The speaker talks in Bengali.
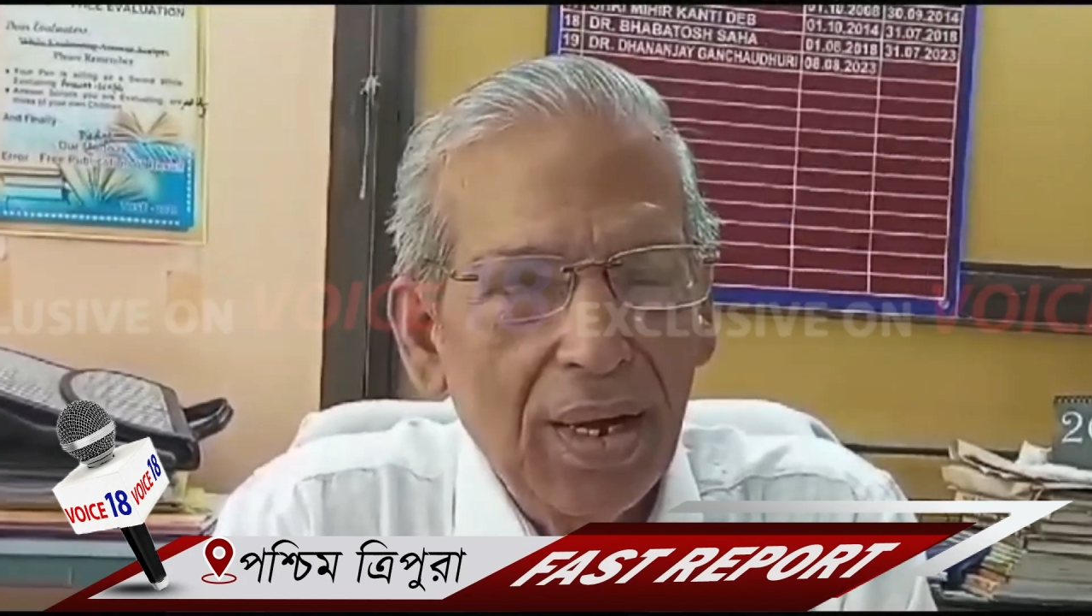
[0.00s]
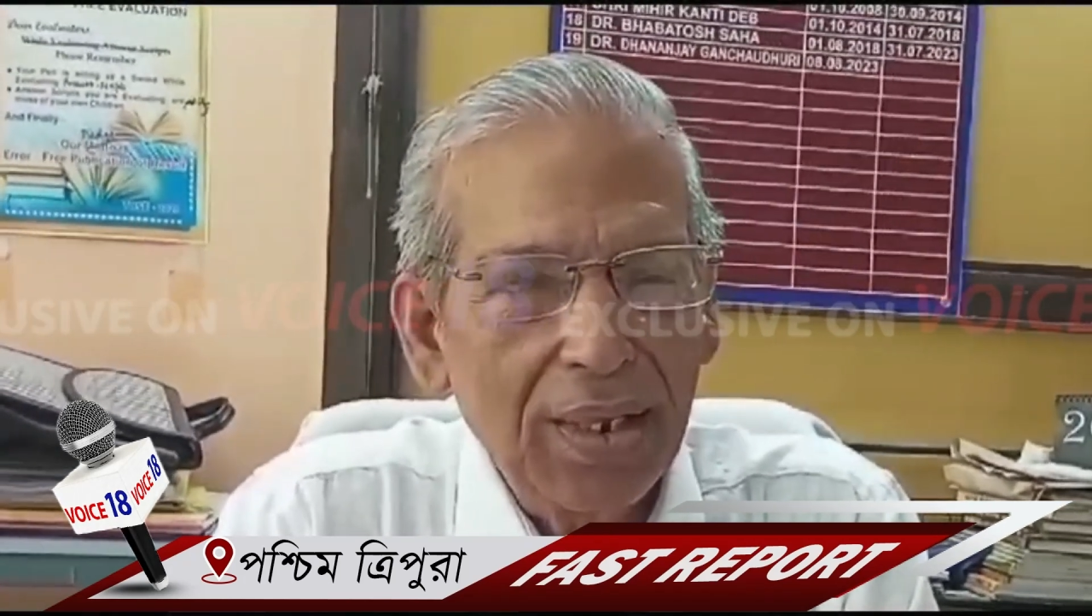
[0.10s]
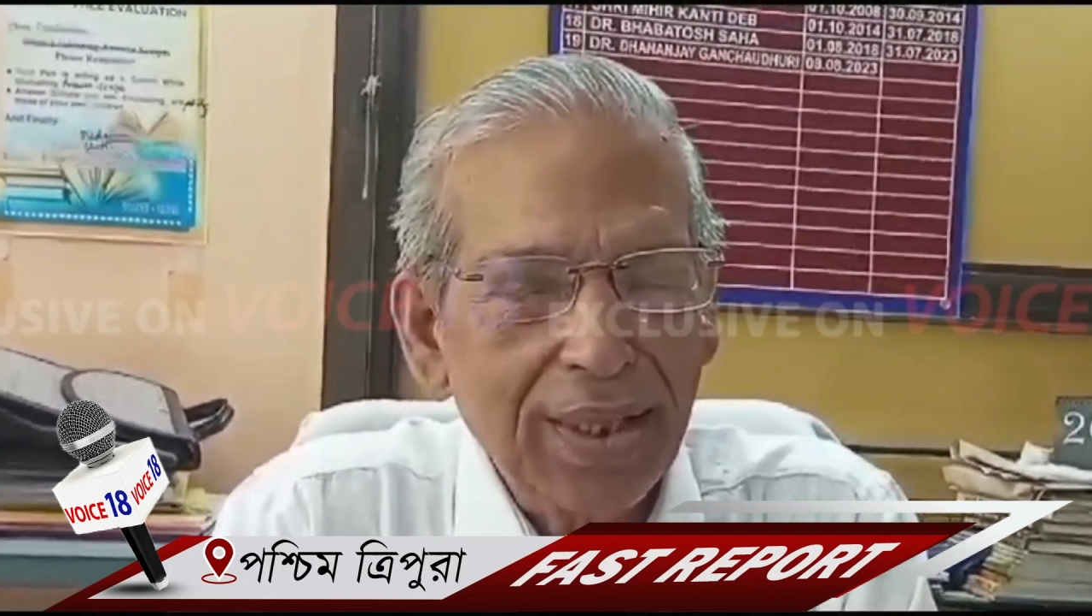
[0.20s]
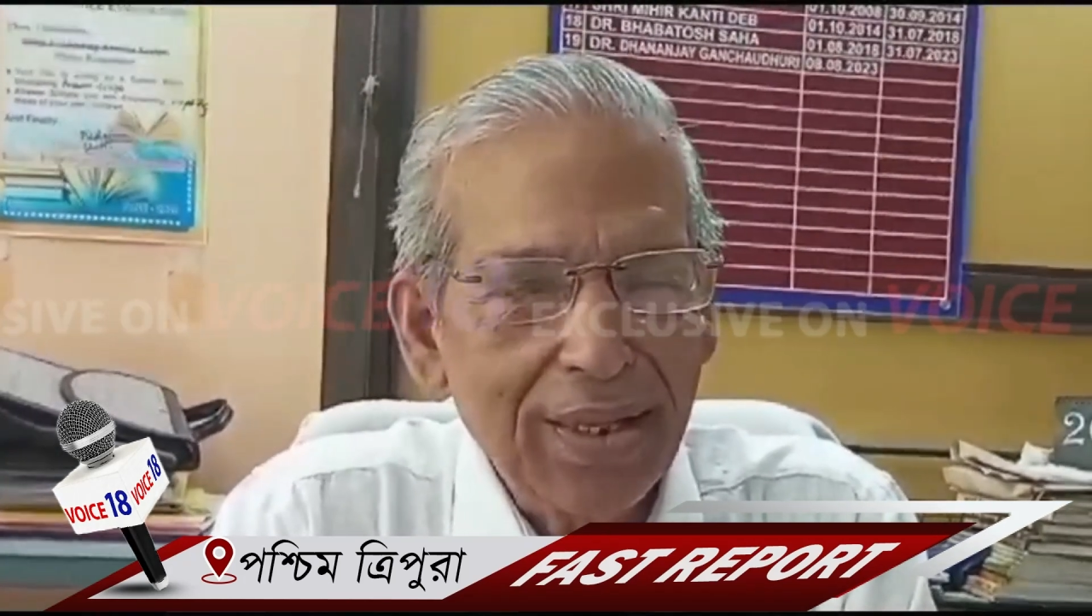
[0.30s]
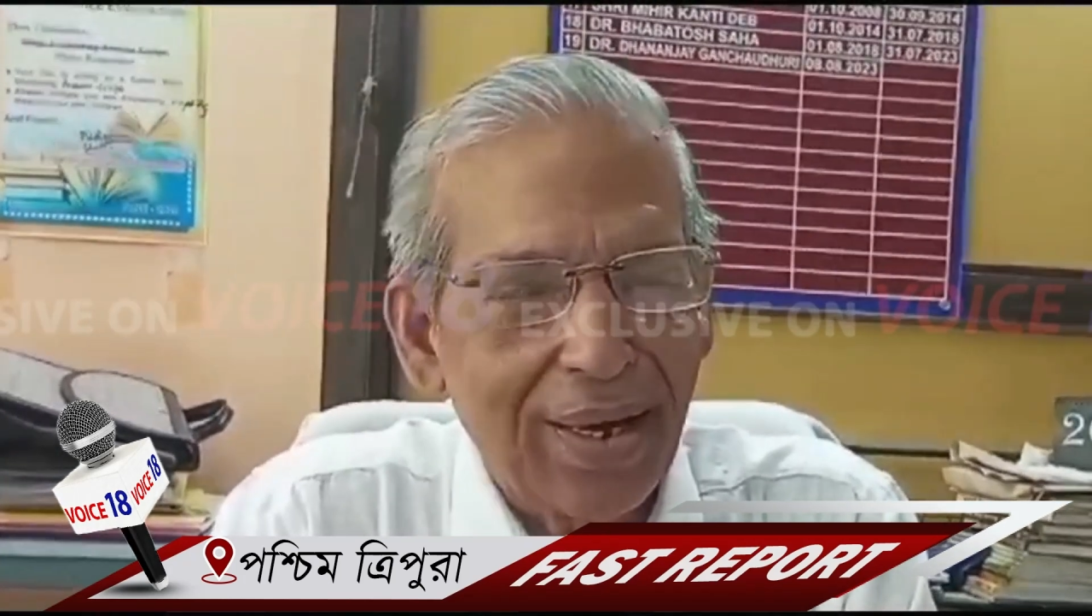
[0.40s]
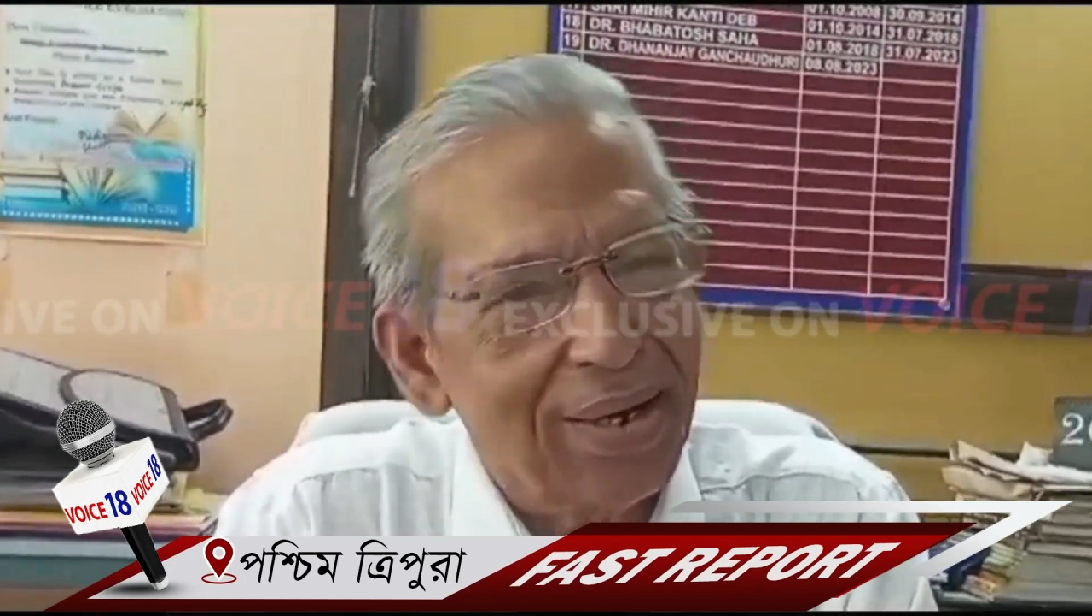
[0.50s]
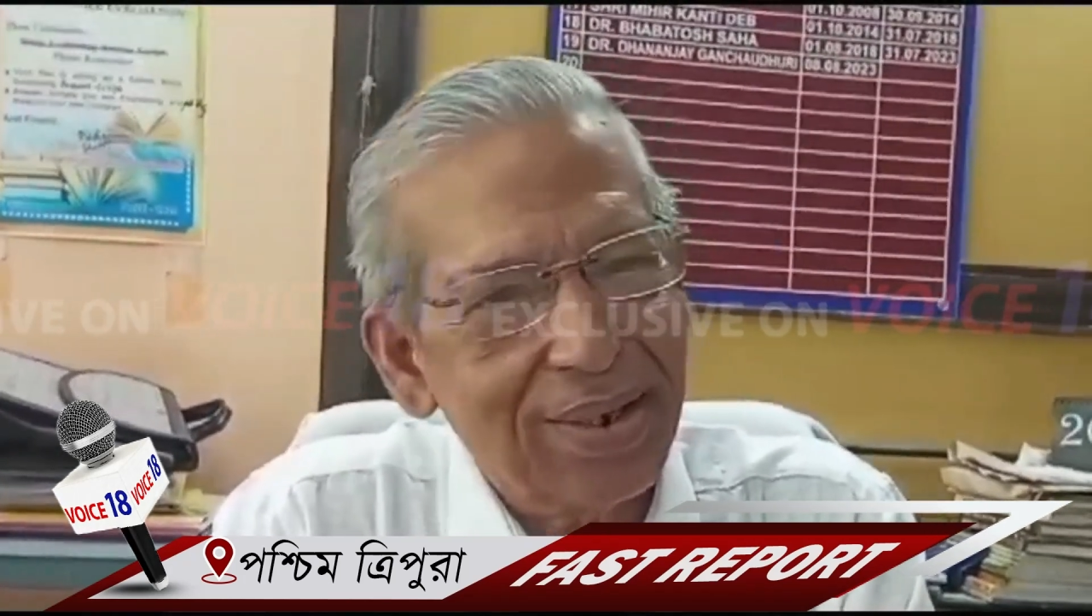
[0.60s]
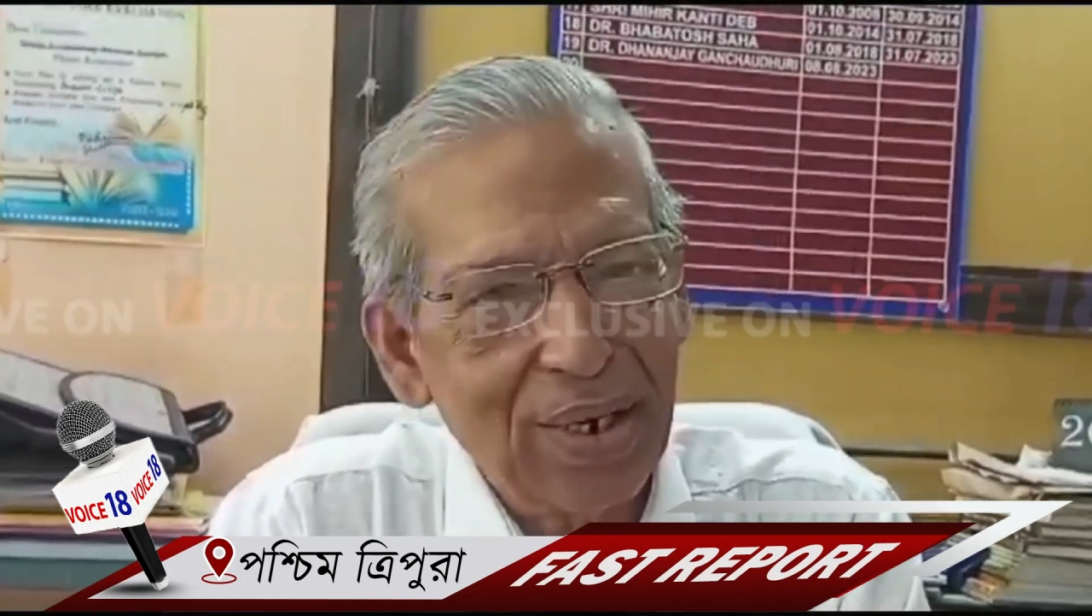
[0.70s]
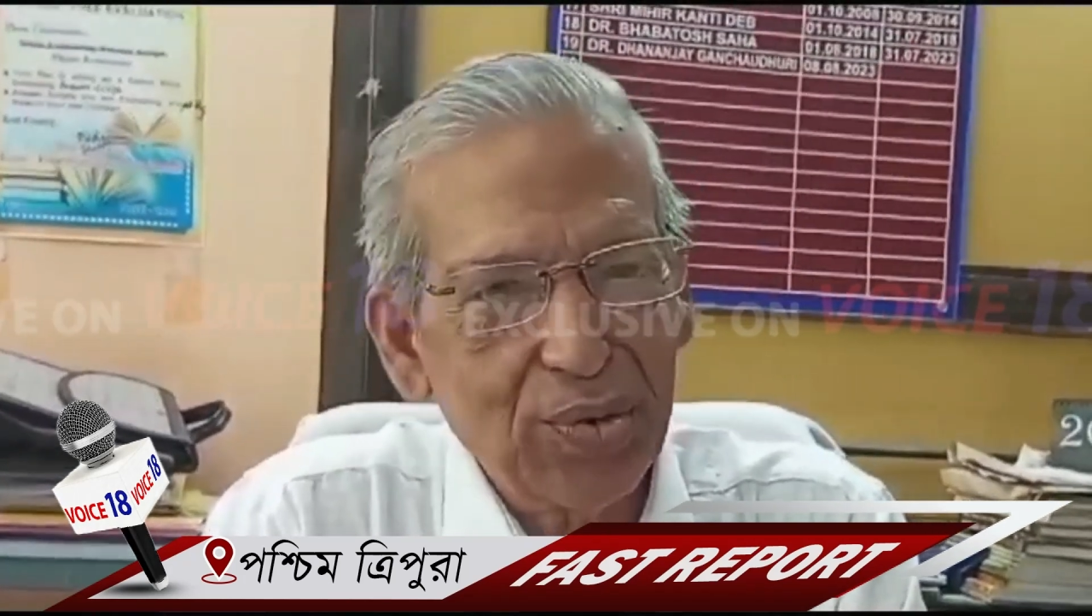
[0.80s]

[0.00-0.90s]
খাতা দেখা